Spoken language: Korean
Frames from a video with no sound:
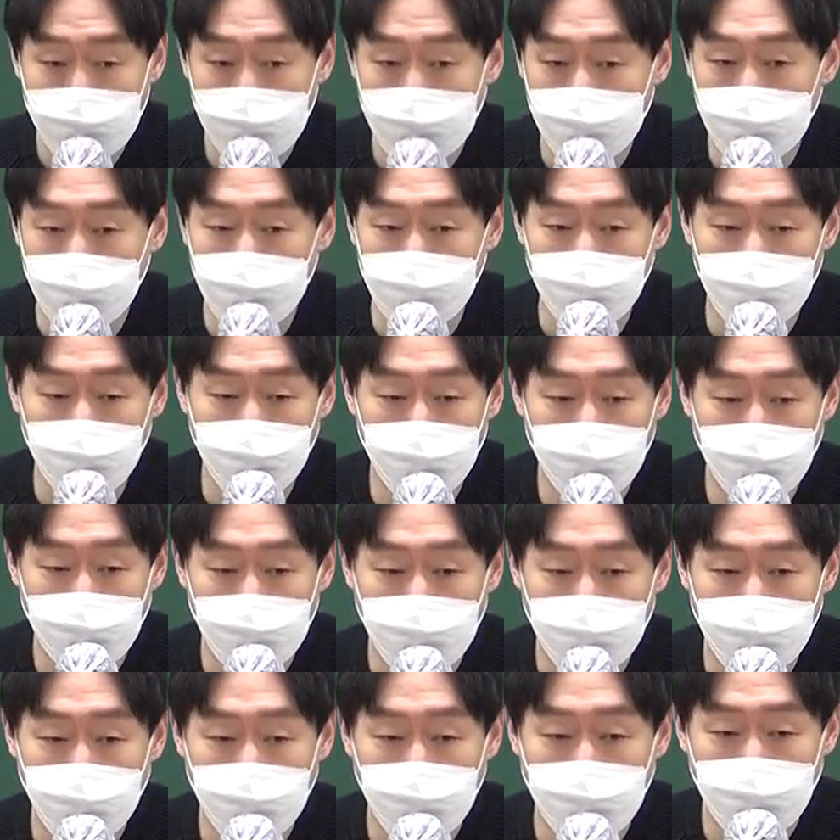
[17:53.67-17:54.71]
들으면서도
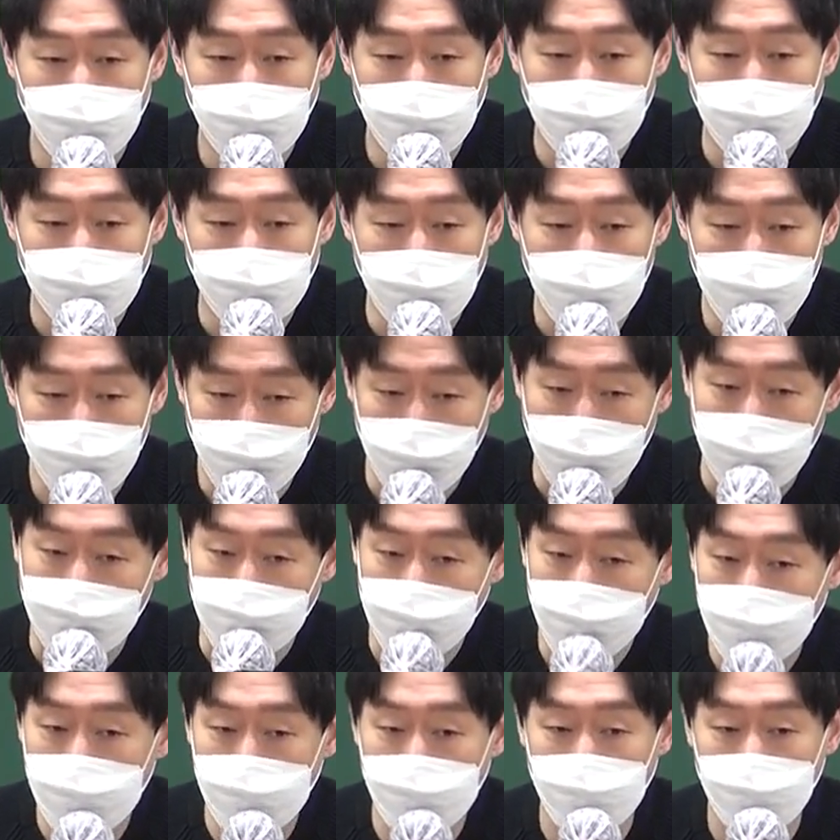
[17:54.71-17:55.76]
계속
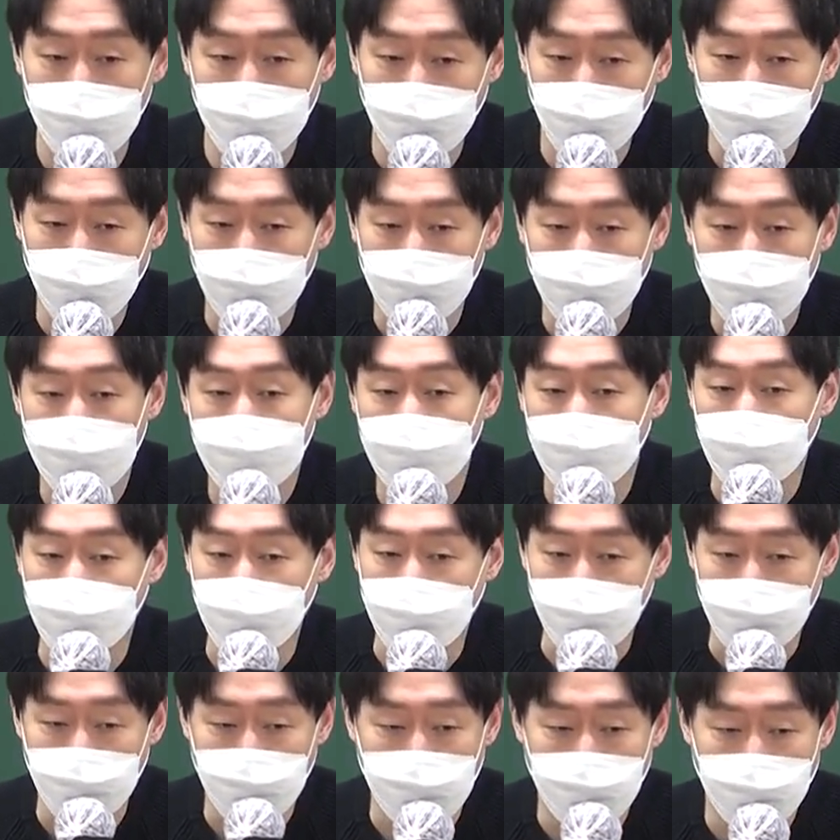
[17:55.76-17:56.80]
암기하려고 노력을 하는
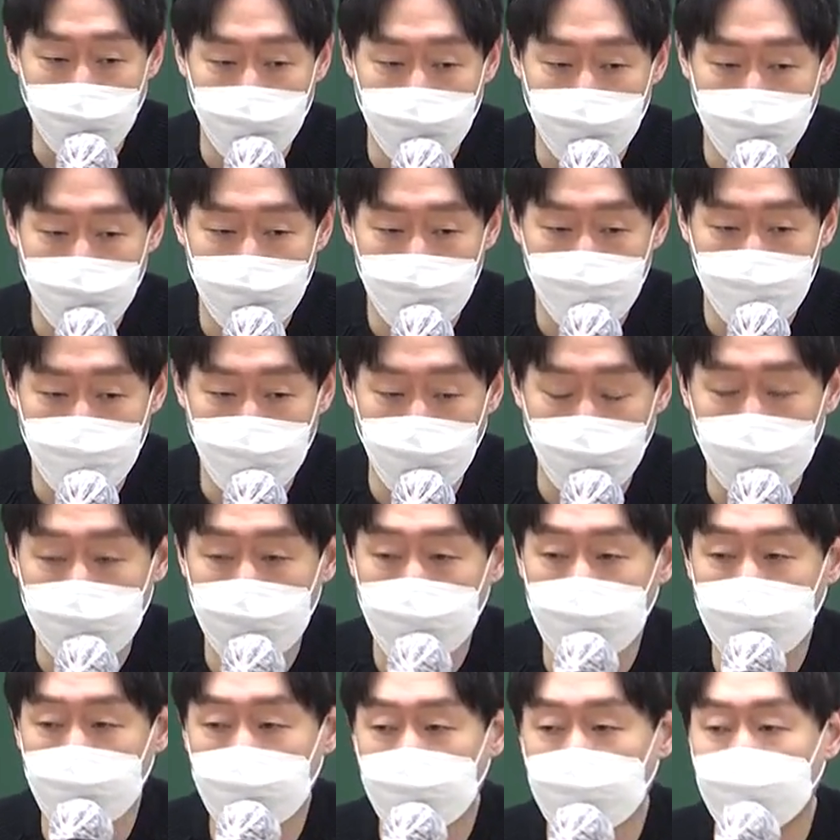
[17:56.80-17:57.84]
거예요.
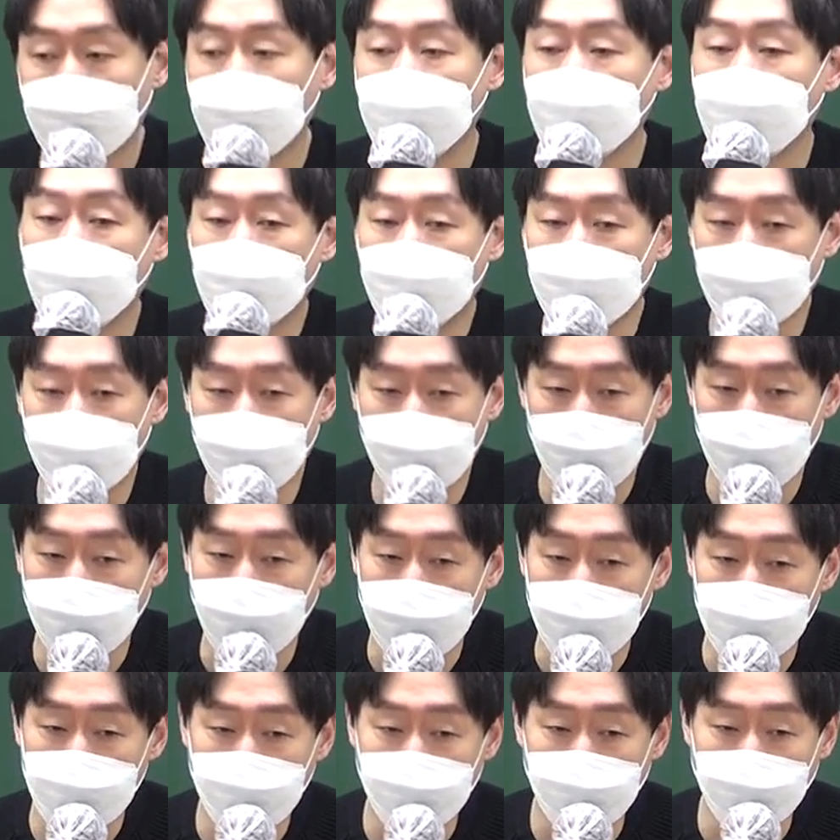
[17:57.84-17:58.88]
저는 그 방법을 되게
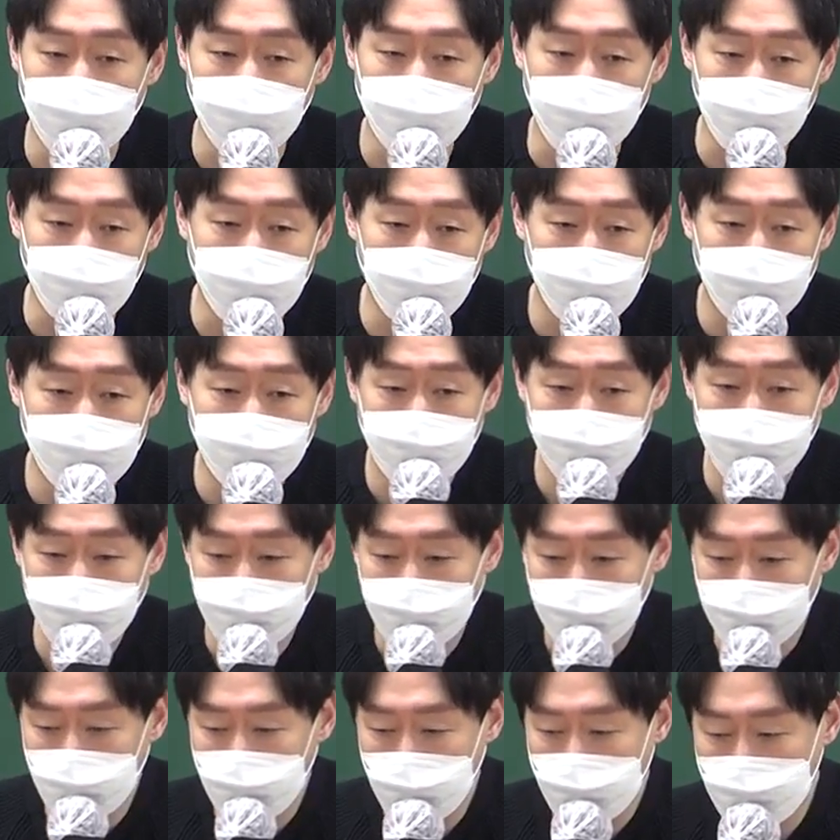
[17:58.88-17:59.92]
많이 썼거든요.
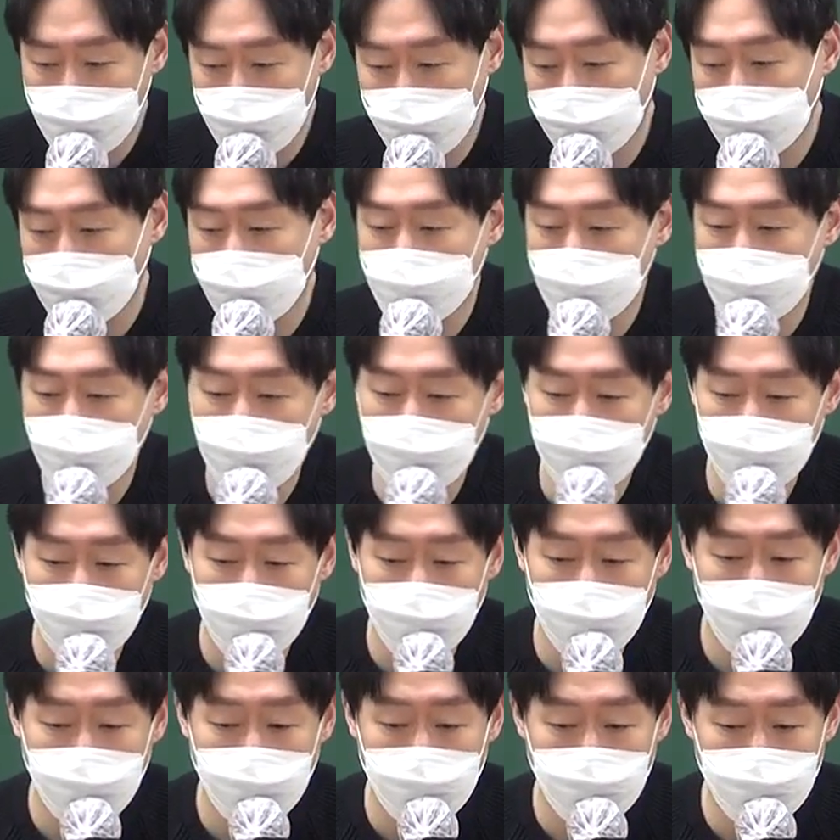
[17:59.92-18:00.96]
제가 예전에
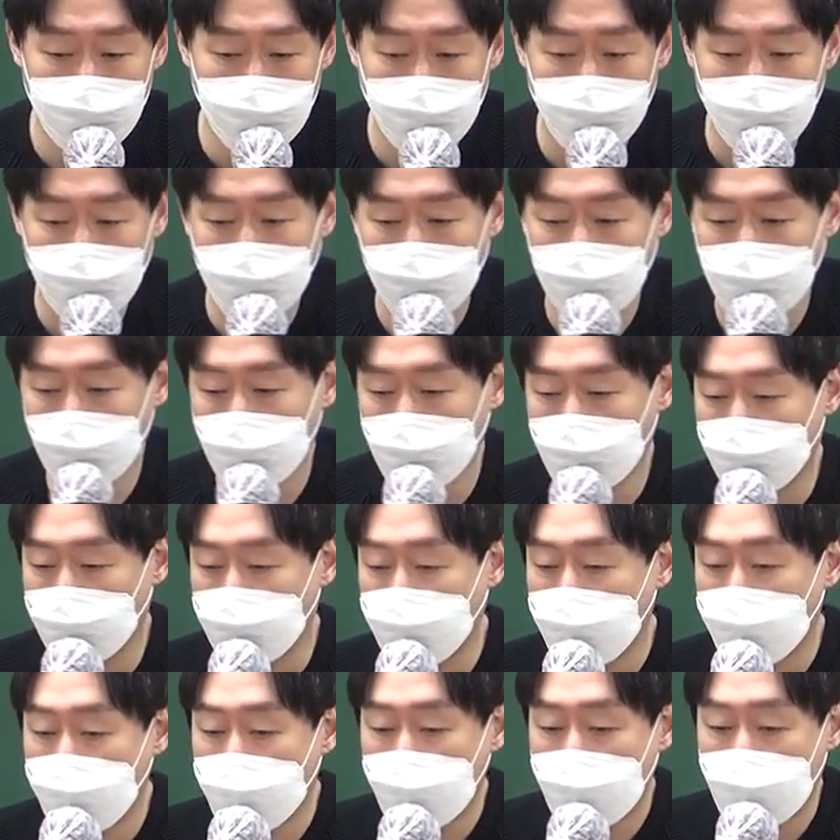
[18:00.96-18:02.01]
수험 생활할 때
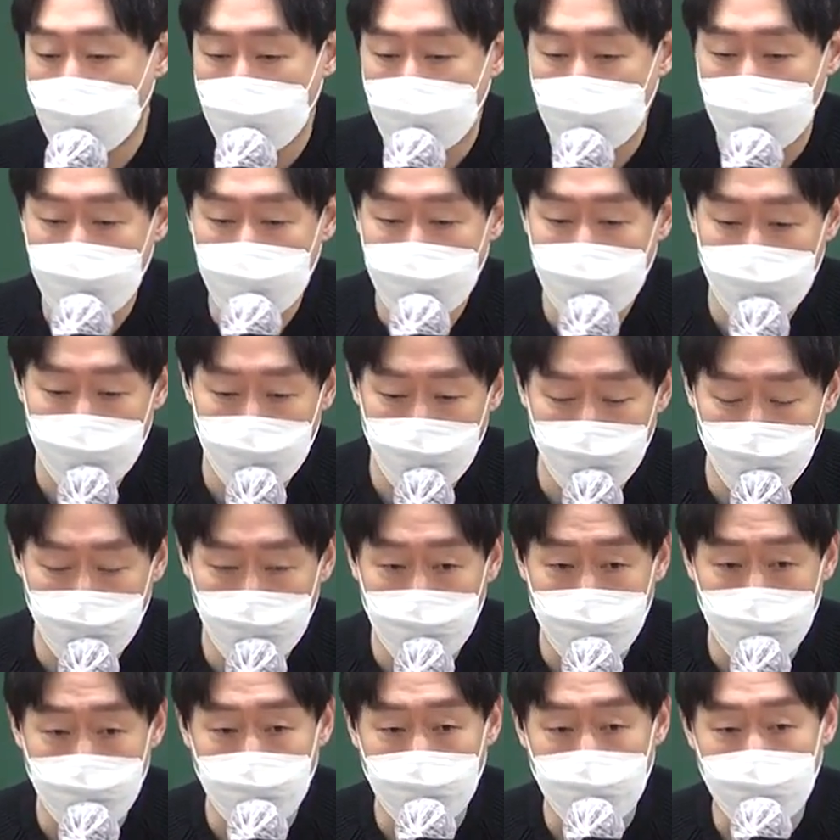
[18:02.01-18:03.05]
인강,
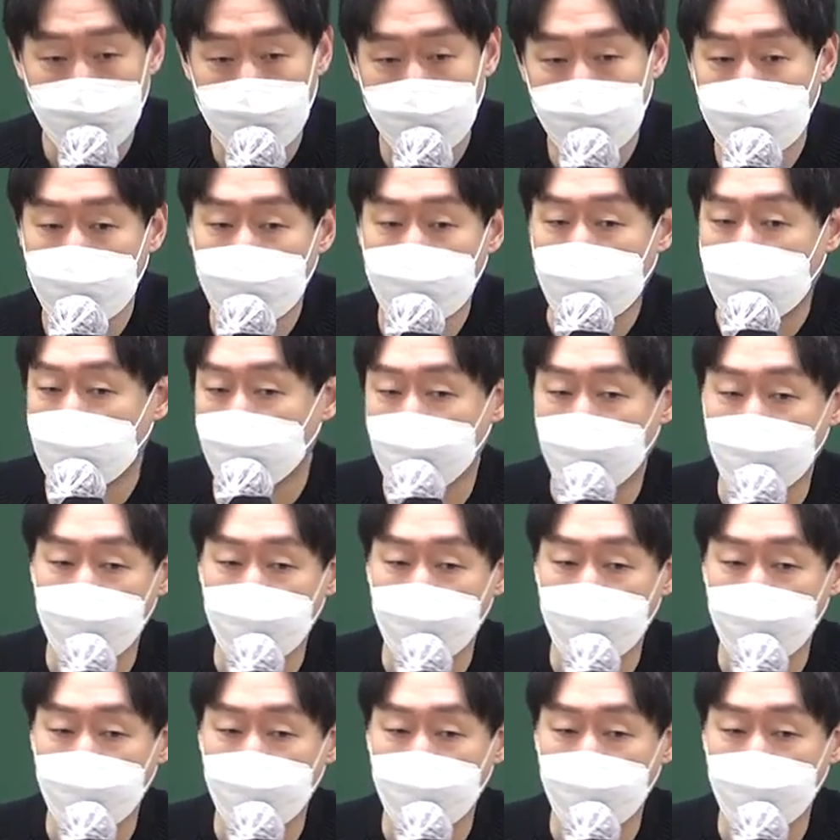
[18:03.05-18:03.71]
저는 이제 실강은 안